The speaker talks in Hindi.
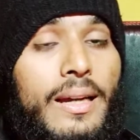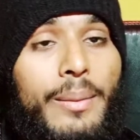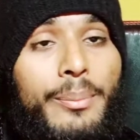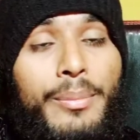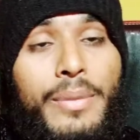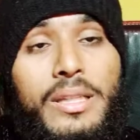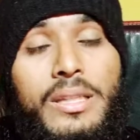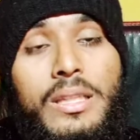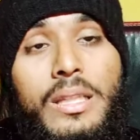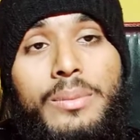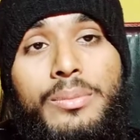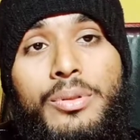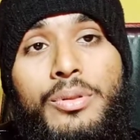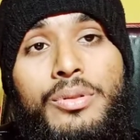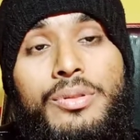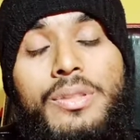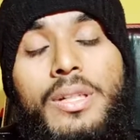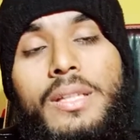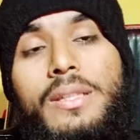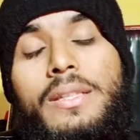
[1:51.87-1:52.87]
मतलब हो
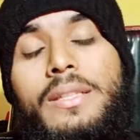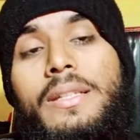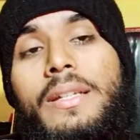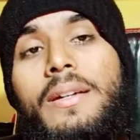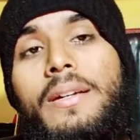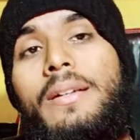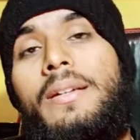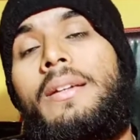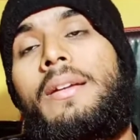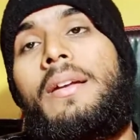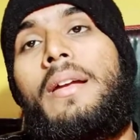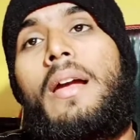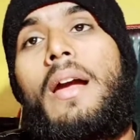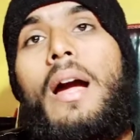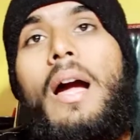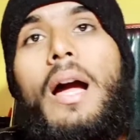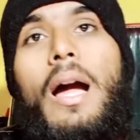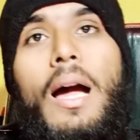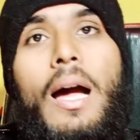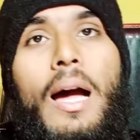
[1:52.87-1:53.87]
जाती है
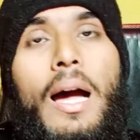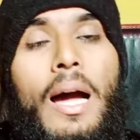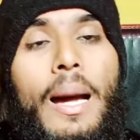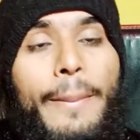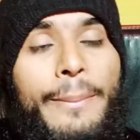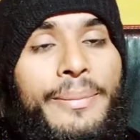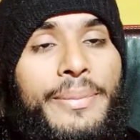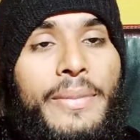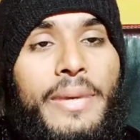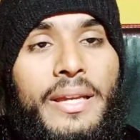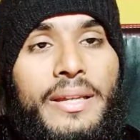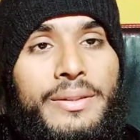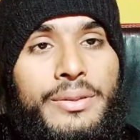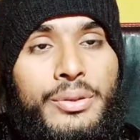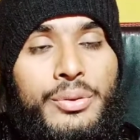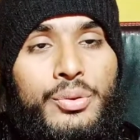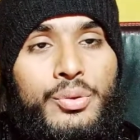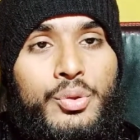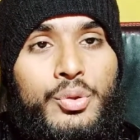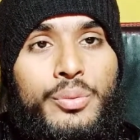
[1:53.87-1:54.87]
आपकी
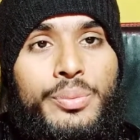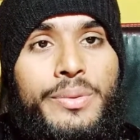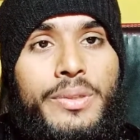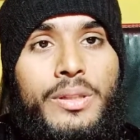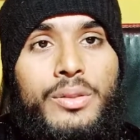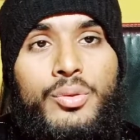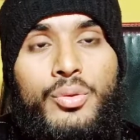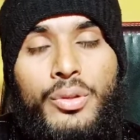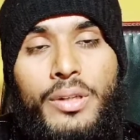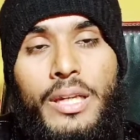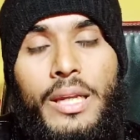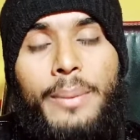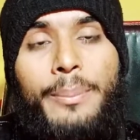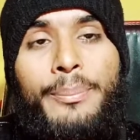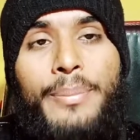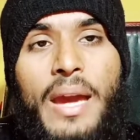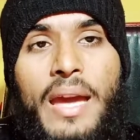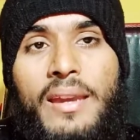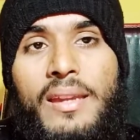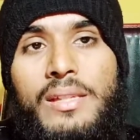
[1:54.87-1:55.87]
यूट्यूब की जो नेम
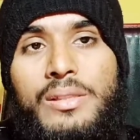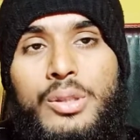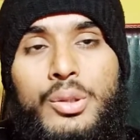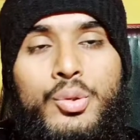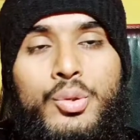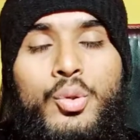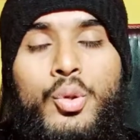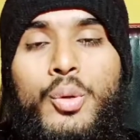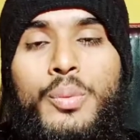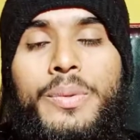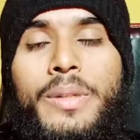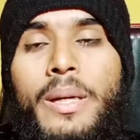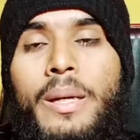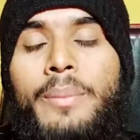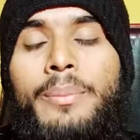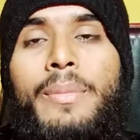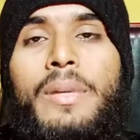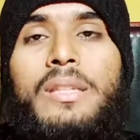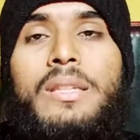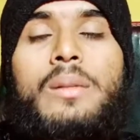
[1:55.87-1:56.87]
पहले से जो भी है
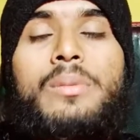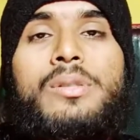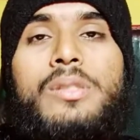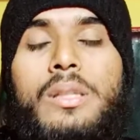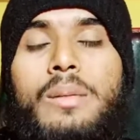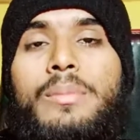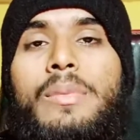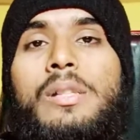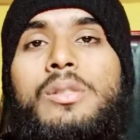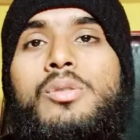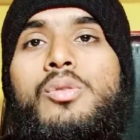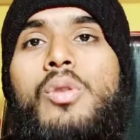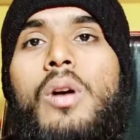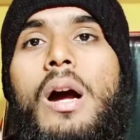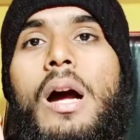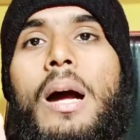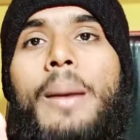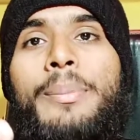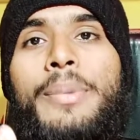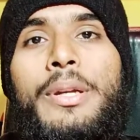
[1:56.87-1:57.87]
मतलब समझ लो
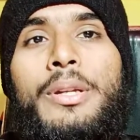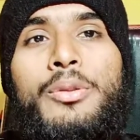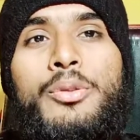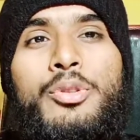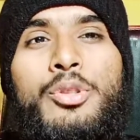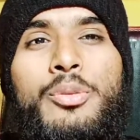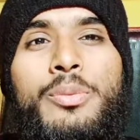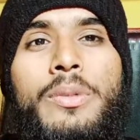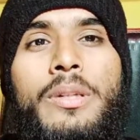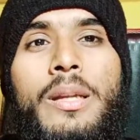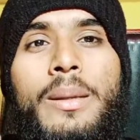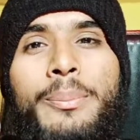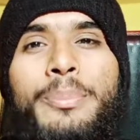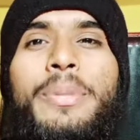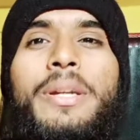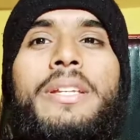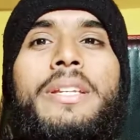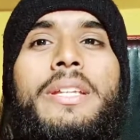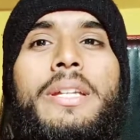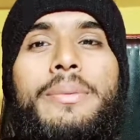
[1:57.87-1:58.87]
आपकी यूट्यूब की नेम
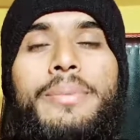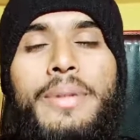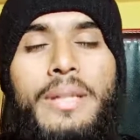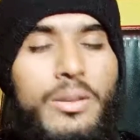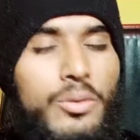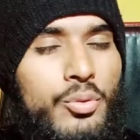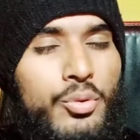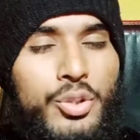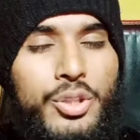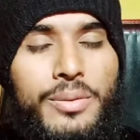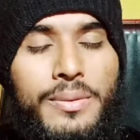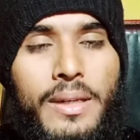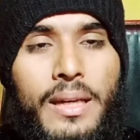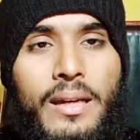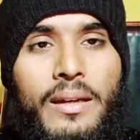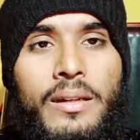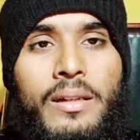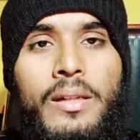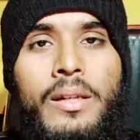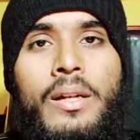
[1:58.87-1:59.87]
पी कुछ भी
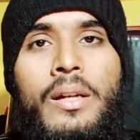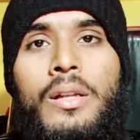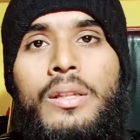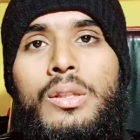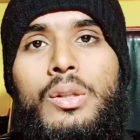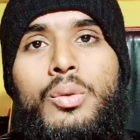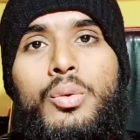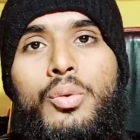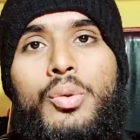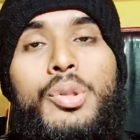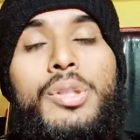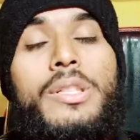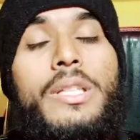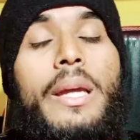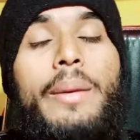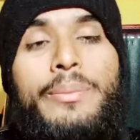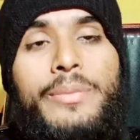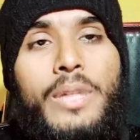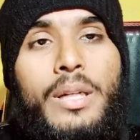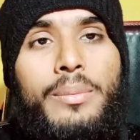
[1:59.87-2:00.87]
है तो उस
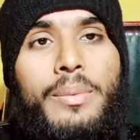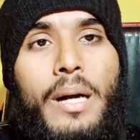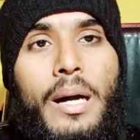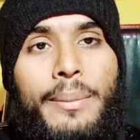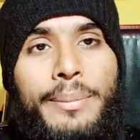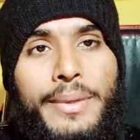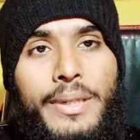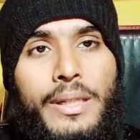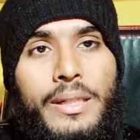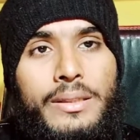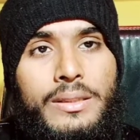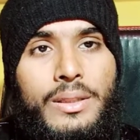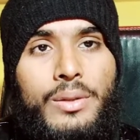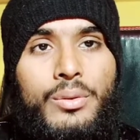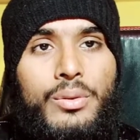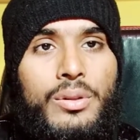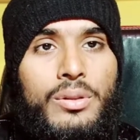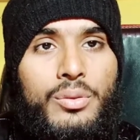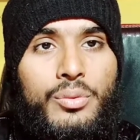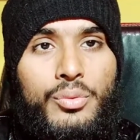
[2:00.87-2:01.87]
टाइम जब आप रखते हो
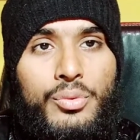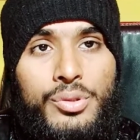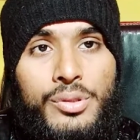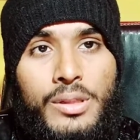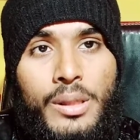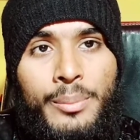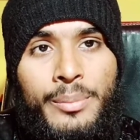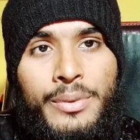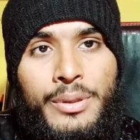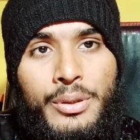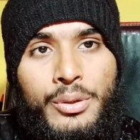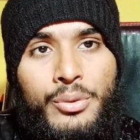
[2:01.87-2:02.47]
ना तो उस टाइम यू